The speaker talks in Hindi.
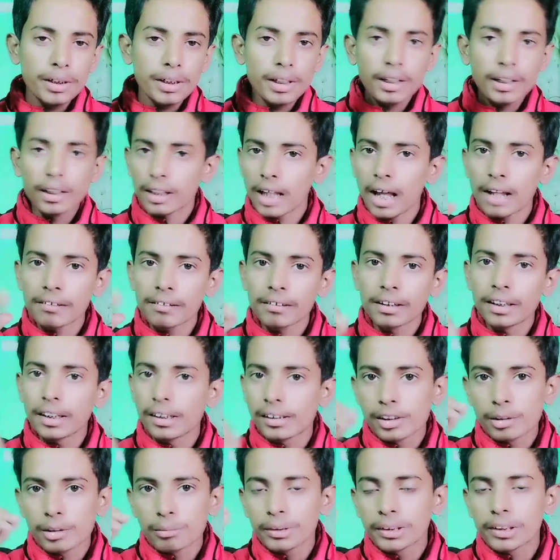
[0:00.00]
क्लास के
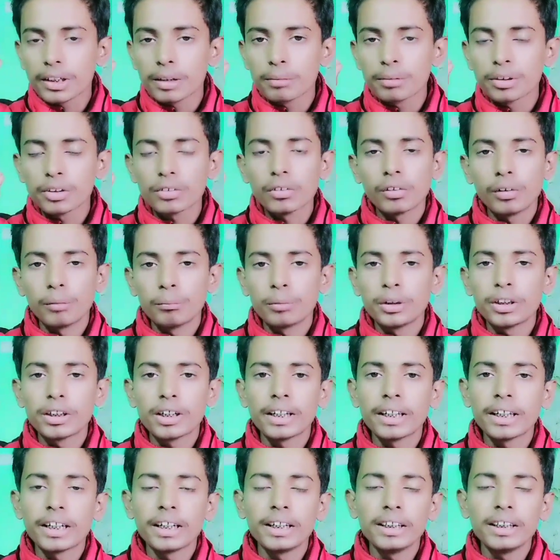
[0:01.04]
किसी भी सिलेबस को कंप्लीट करने
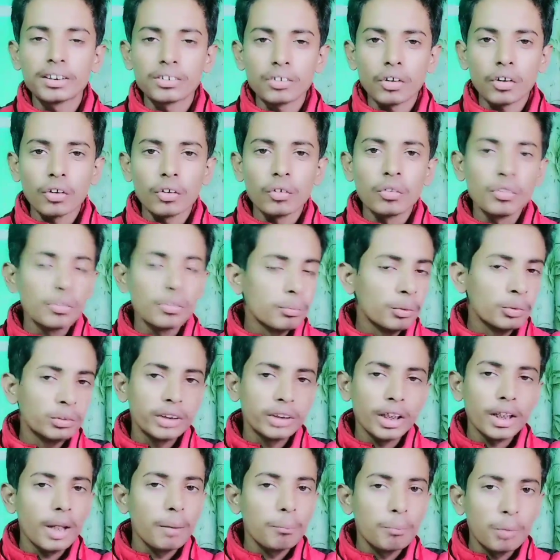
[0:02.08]
के लिए शॉर्ट नोट्स बहुत
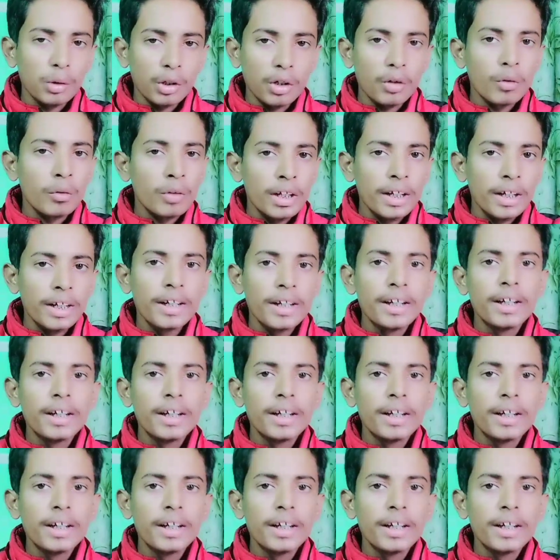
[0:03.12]
ज़्यादा इंपॉर्टेंट होता है